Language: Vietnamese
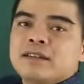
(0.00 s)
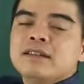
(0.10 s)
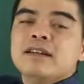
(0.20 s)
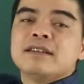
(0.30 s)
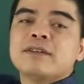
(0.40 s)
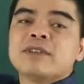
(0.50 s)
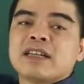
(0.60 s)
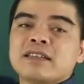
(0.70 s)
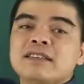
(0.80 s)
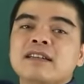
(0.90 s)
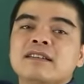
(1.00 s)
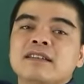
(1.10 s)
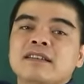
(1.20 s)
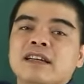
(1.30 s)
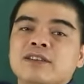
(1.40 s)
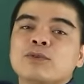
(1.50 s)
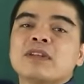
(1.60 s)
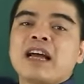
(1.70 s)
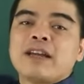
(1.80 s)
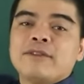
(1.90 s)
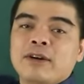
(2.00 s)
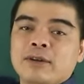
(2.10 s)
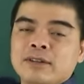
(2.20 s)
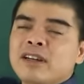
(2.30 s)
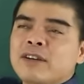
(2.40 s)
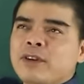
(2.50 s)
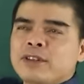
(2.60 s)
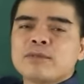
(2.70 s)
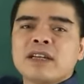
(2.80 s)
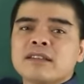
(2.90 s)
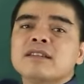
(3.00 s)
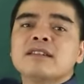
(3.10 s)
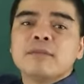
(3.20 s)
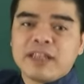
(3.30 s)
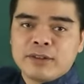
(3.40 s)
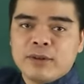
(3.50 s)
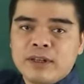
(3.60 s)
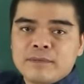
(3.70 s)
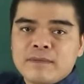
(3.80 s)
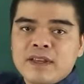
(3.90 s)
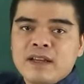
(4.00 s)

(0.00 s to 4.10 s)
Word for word: Những người sinh vào tháng riêng thì là thụ thai vào thường vào trong tháng tư âm lịch đúng không ạ?